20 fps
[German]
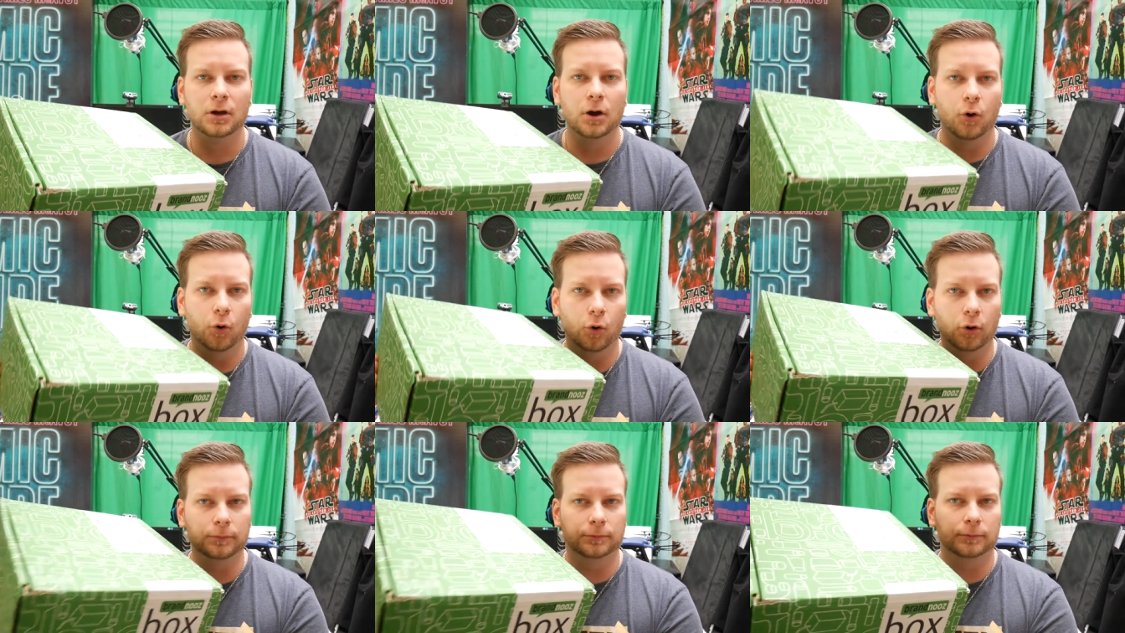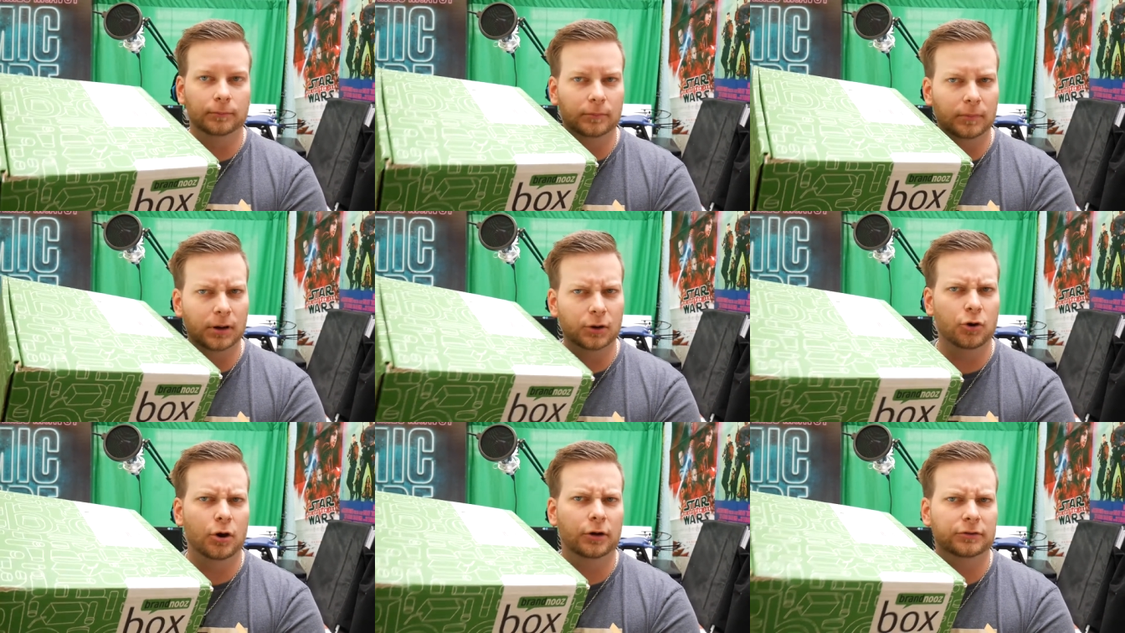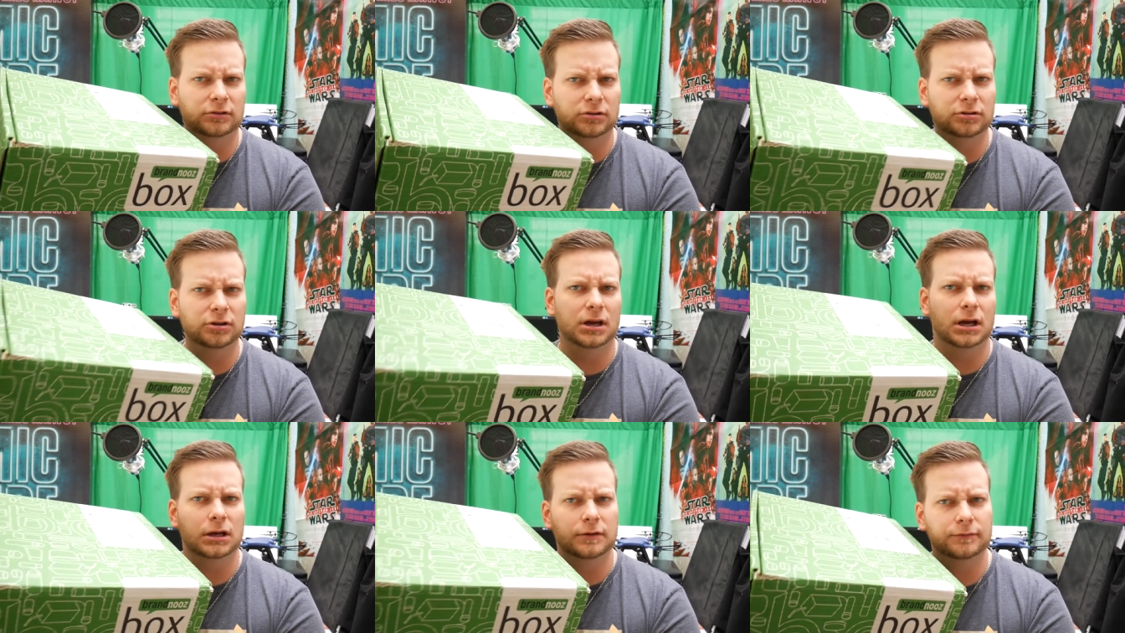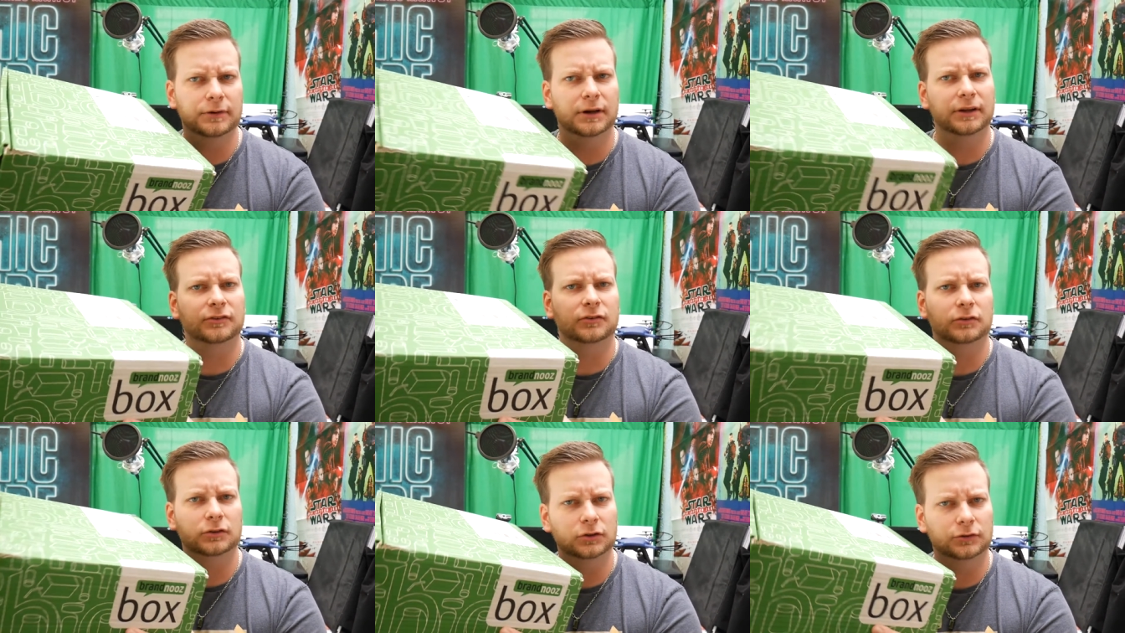Und man hört hier
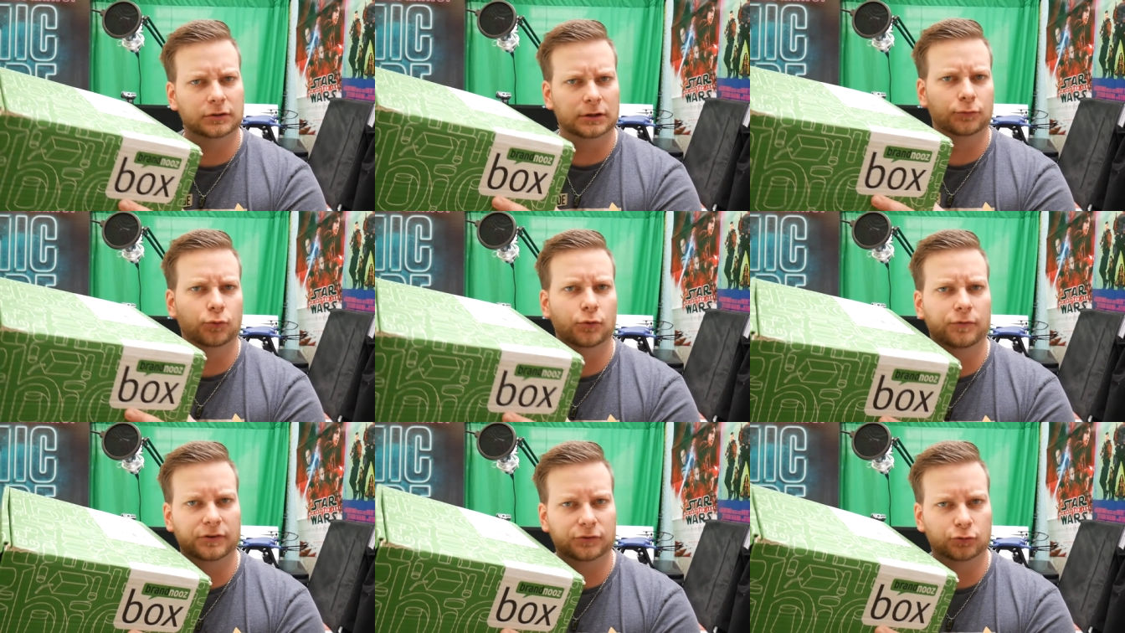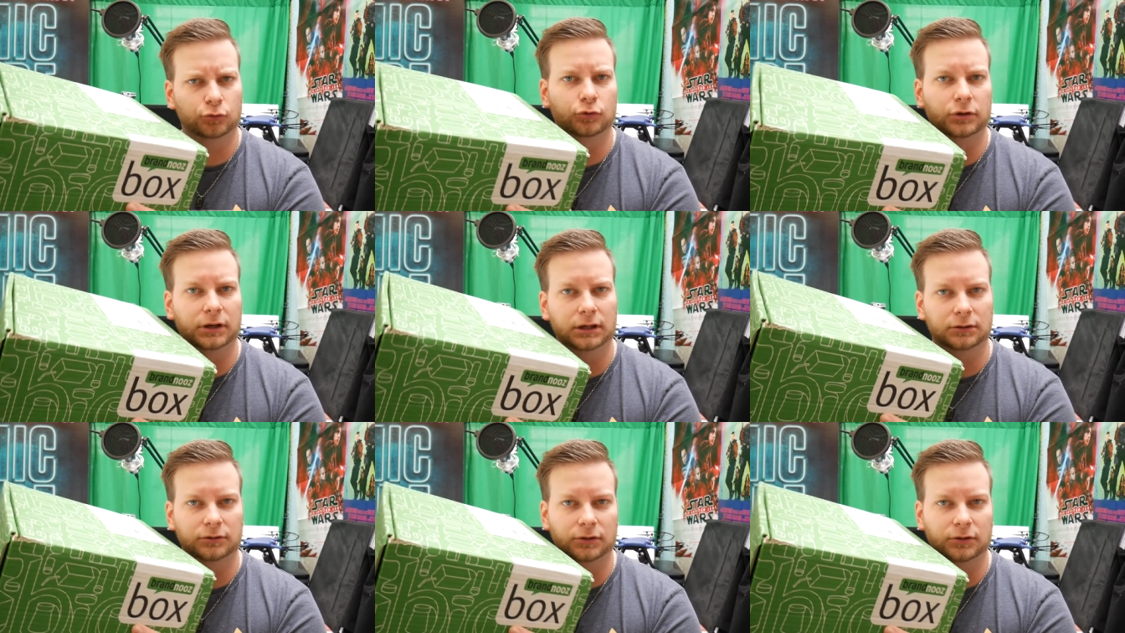irgendwas, ist da wohl was zu trinken